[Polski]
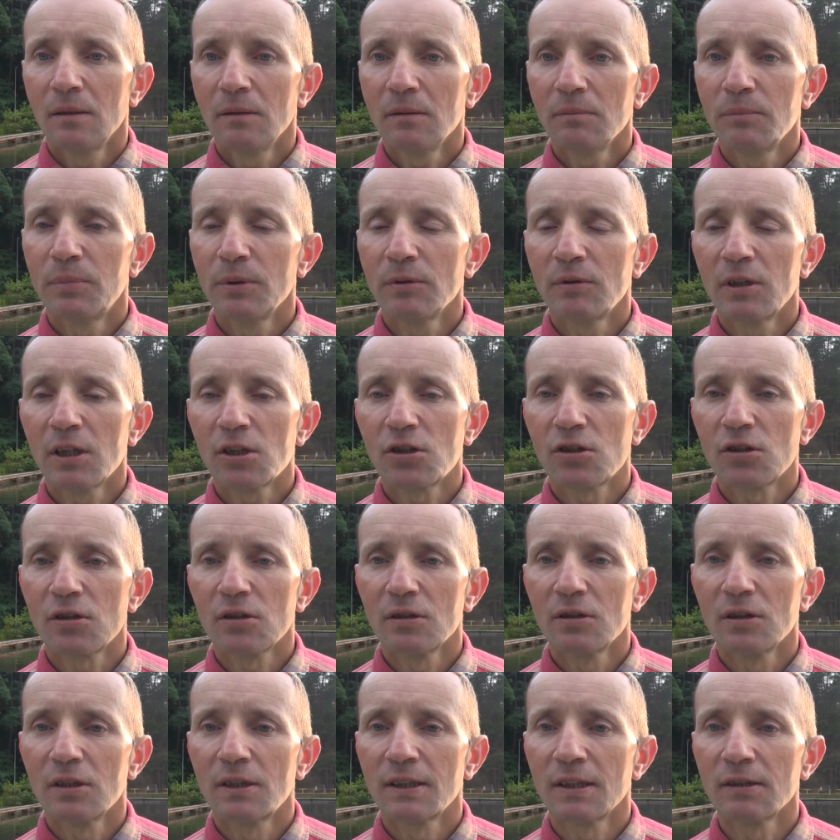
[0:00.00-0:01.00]
Był też
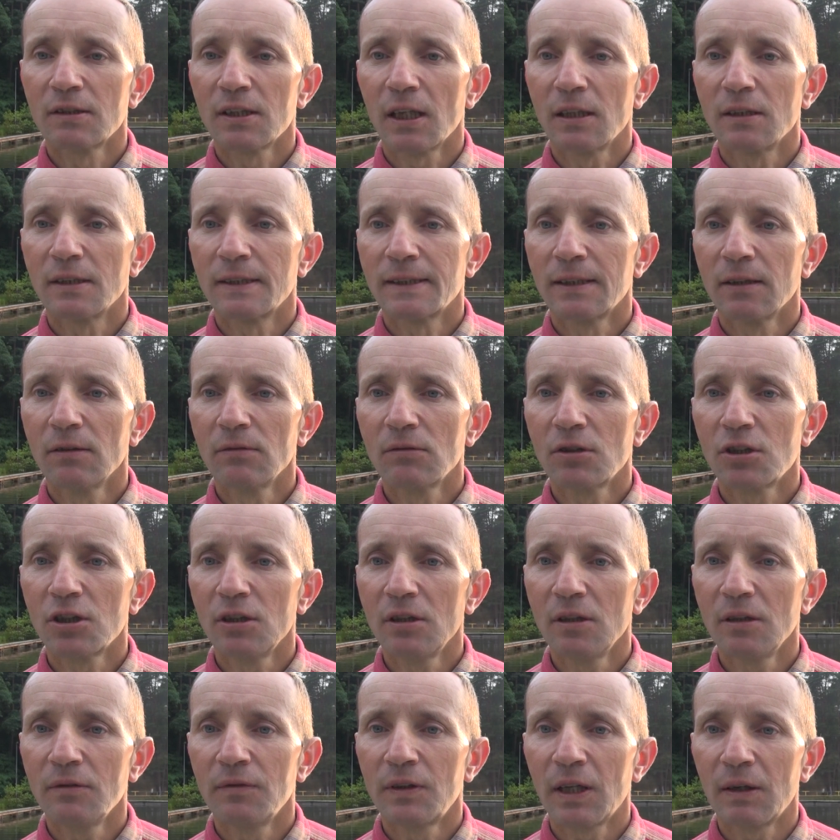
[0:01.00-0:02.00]
y, socjalistą,
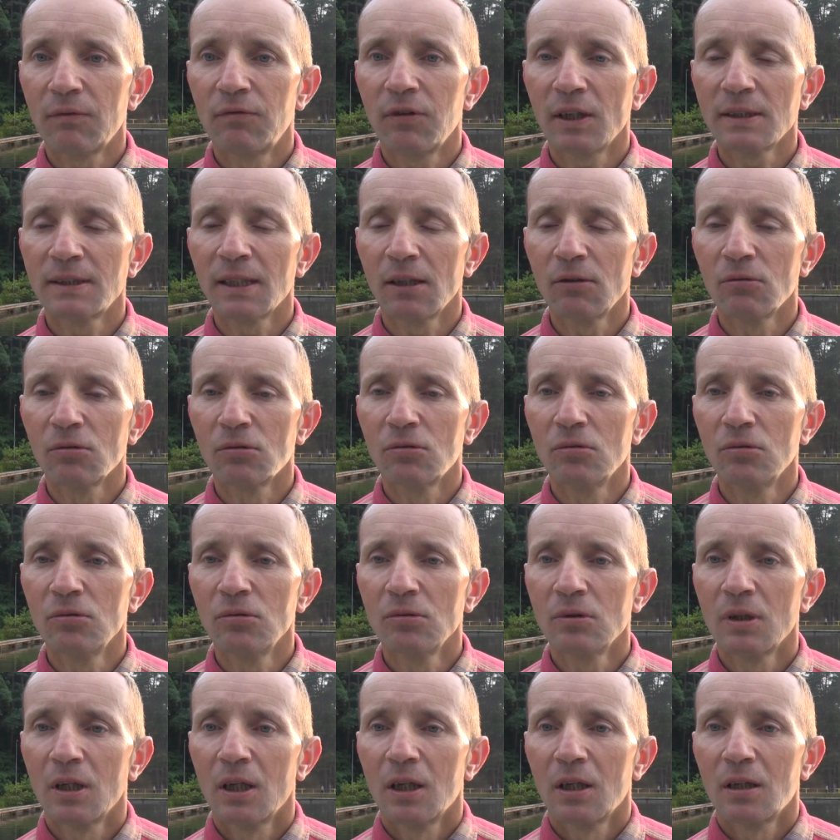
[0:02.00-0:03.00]
czyli ta władza
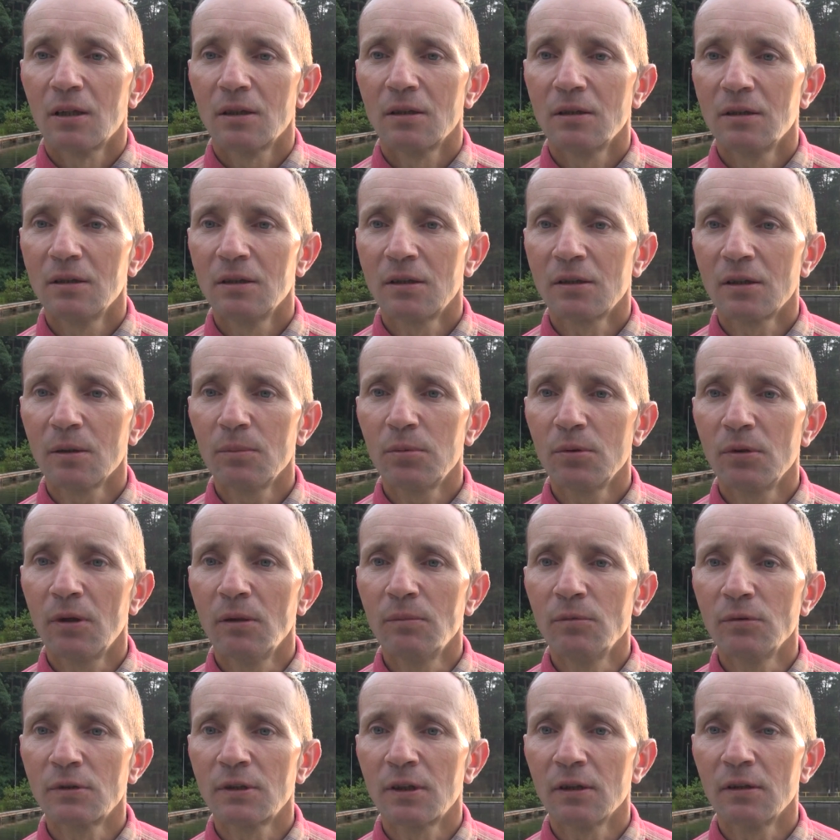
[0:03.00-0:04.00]
ludu, to
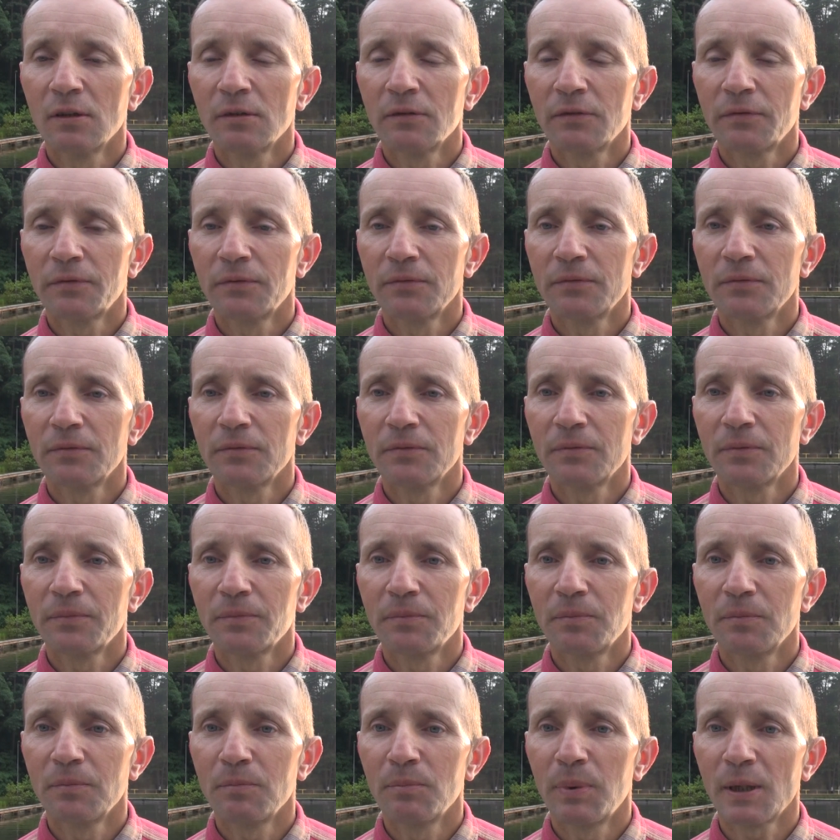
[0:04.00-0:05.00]
było mu to
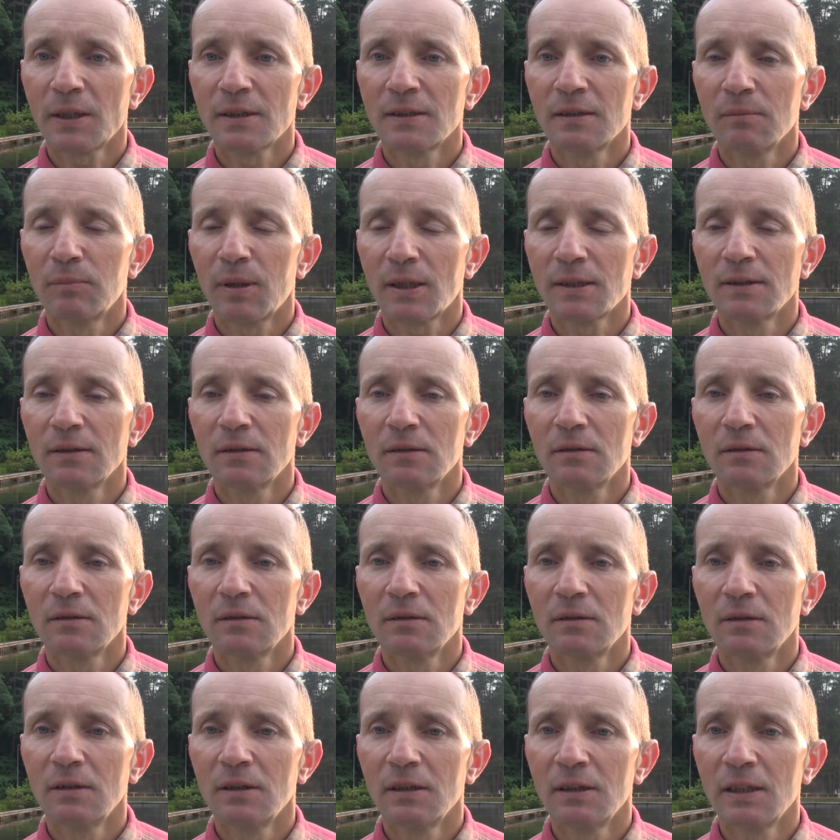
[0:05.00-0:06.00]
bardzo, bardzo
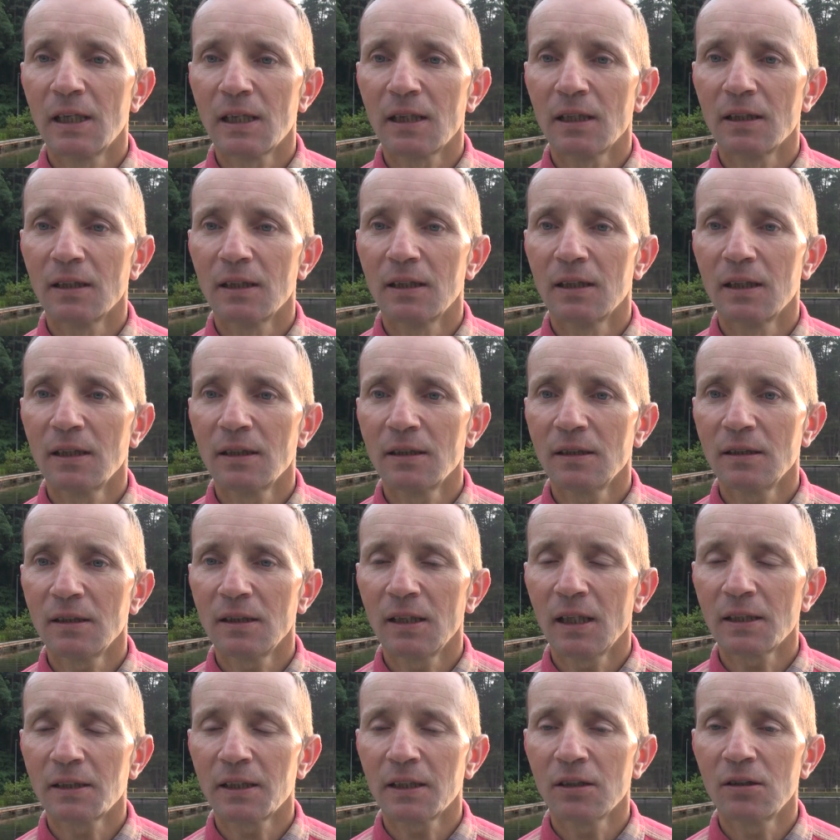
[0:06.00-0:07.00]
na rękę i
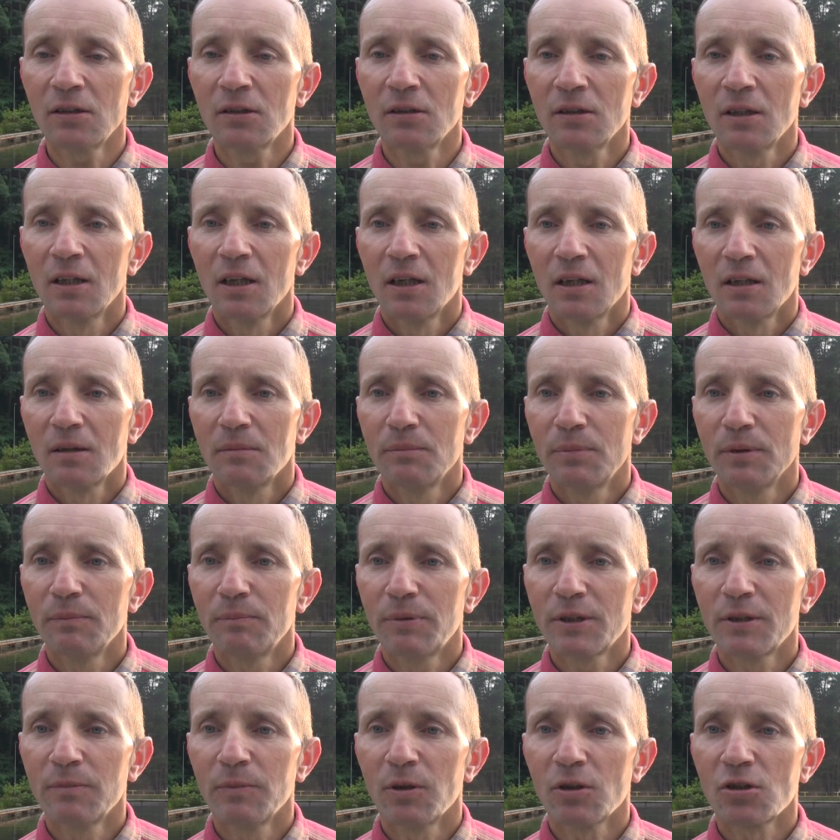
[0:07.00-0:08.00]
dlatego by,
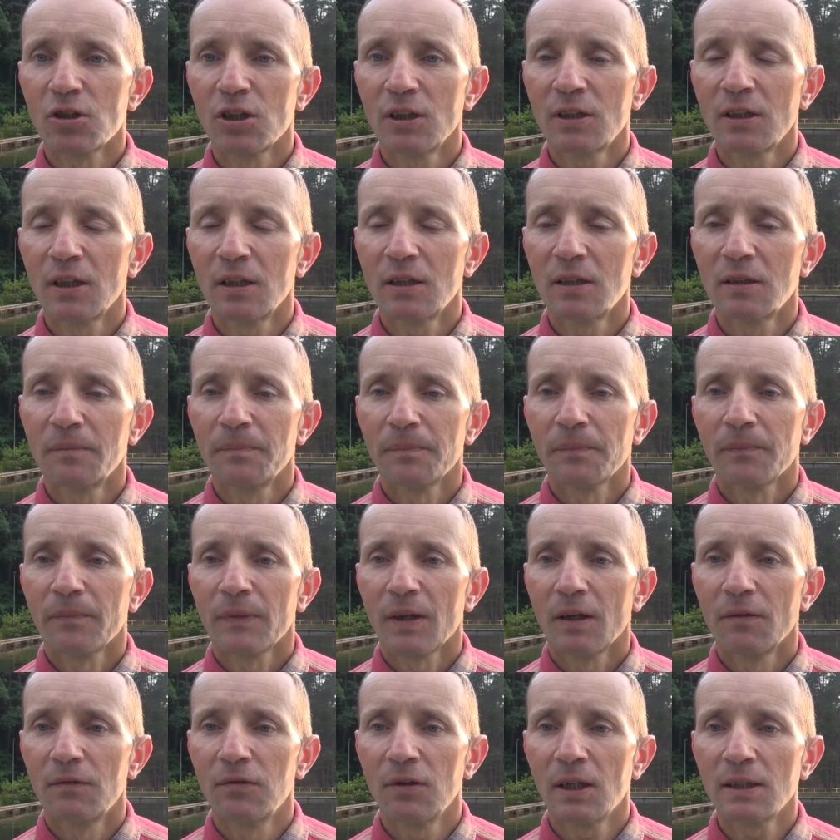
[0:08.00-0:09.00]
być może te
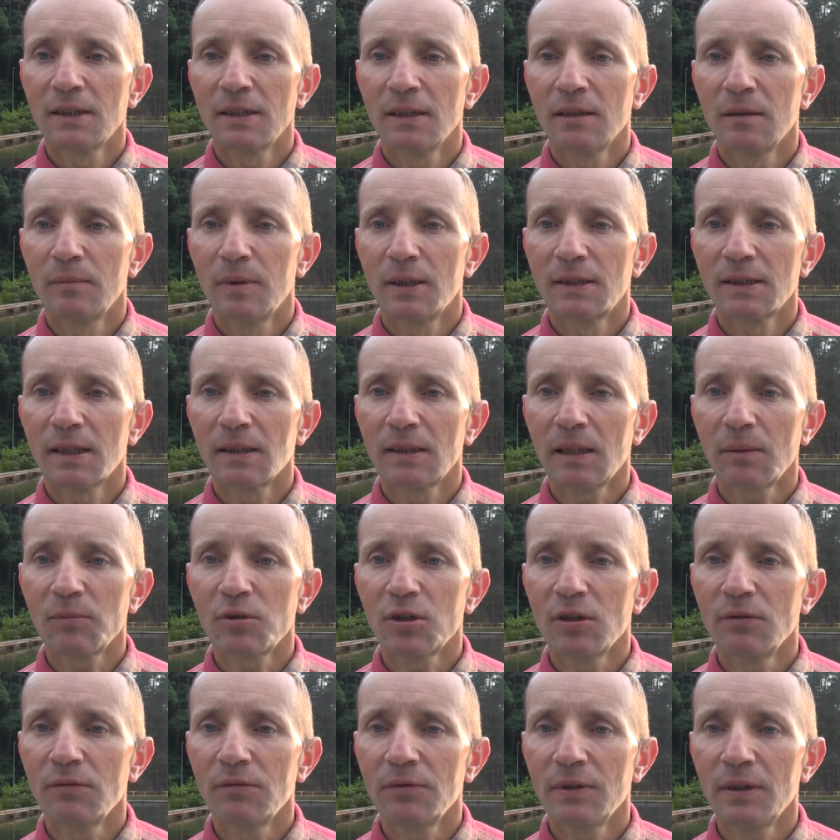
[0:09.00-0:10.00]
władze niemieckie tam
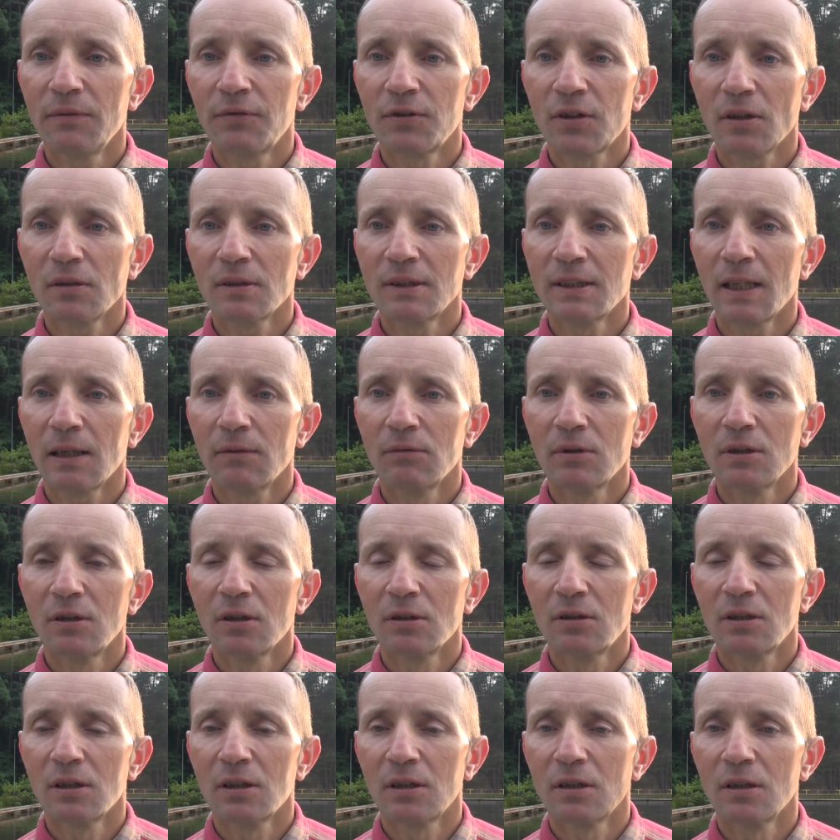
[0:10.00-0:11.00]
się nie wtrącały
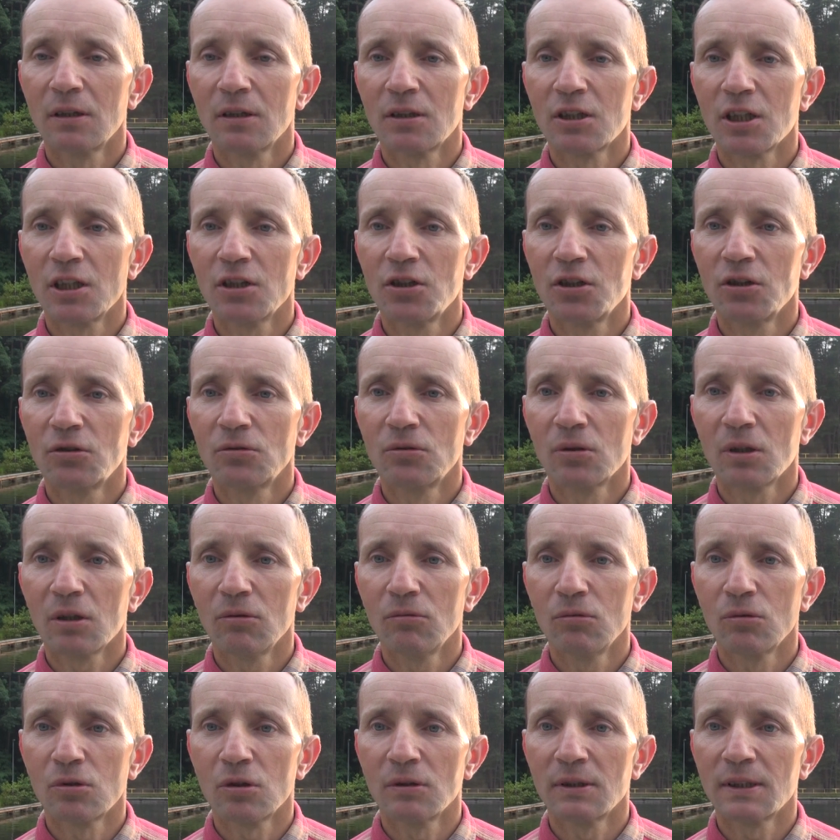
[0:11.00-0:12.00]
do tych rzezi, które
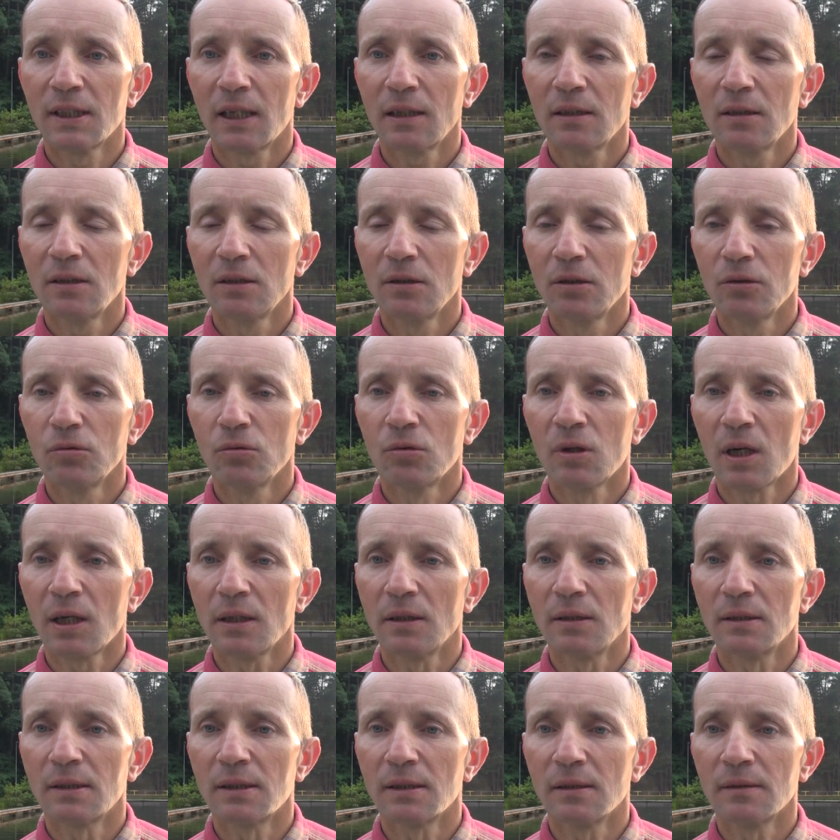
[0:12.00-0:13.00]
urządzali
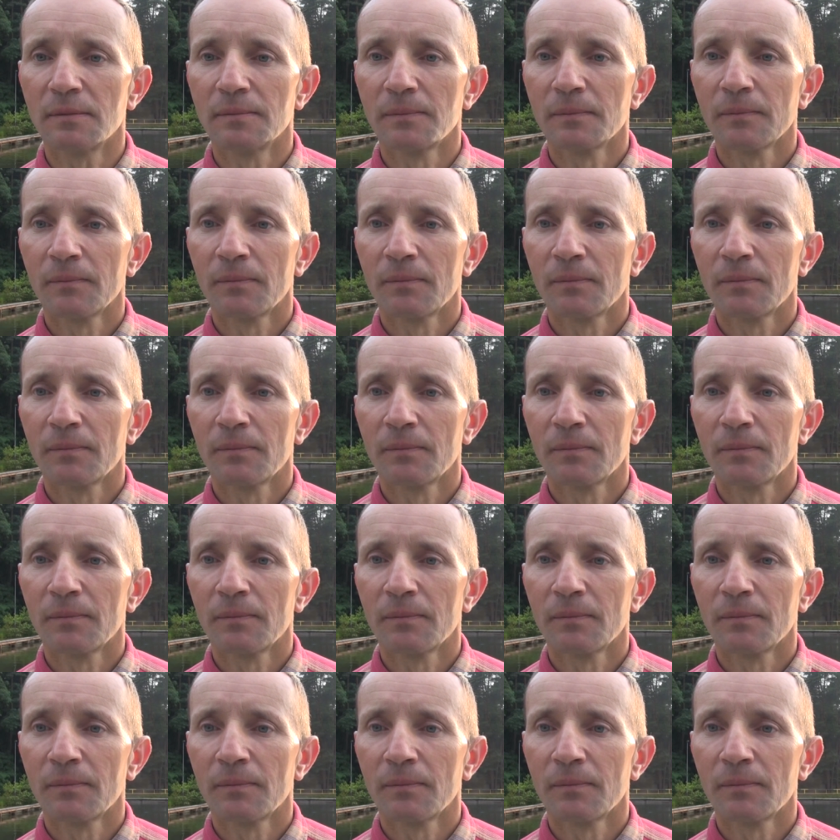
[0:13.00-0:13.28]
Ukraińcy.